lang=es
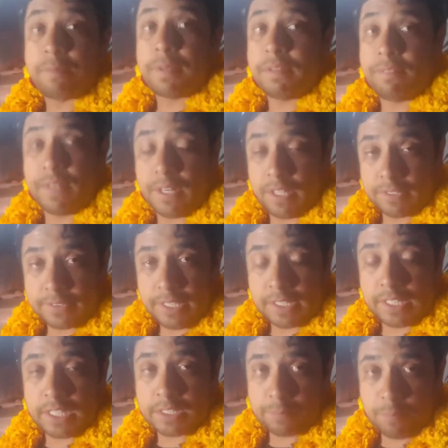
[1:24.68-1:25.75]
De
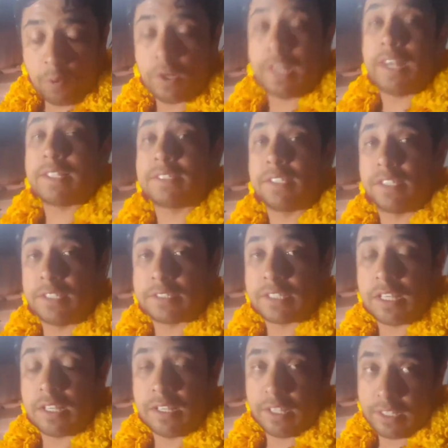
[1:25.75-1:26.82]
preferencia que les ponga la
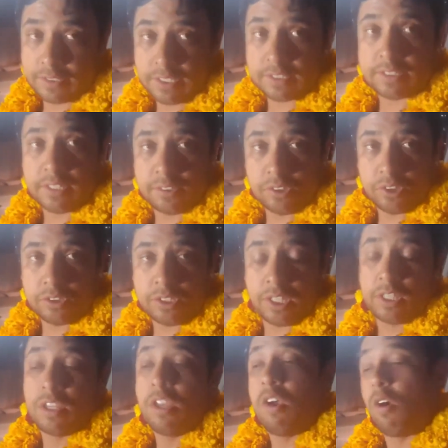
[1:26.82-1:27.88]
ceniza el
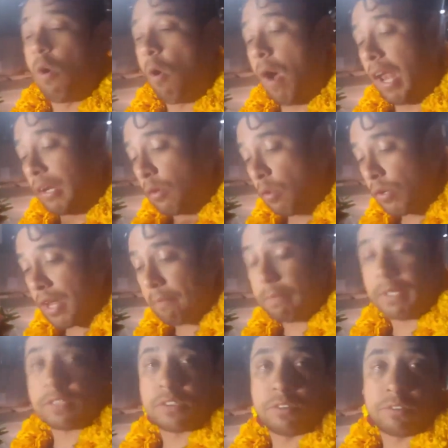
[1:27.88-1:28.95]
sacerdote o
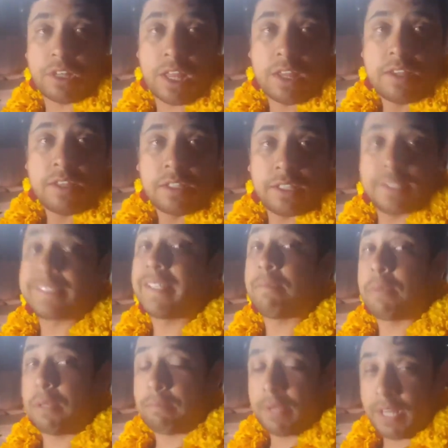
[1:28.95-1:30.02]
alguna persona que
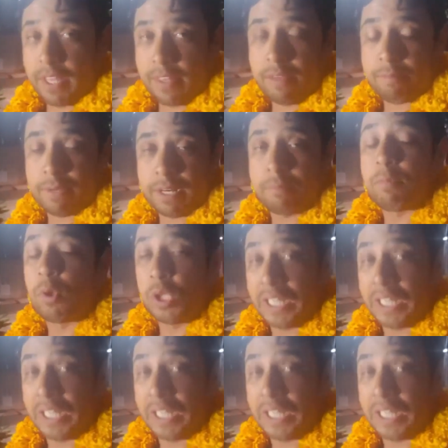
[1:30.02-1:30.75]
esté preparada para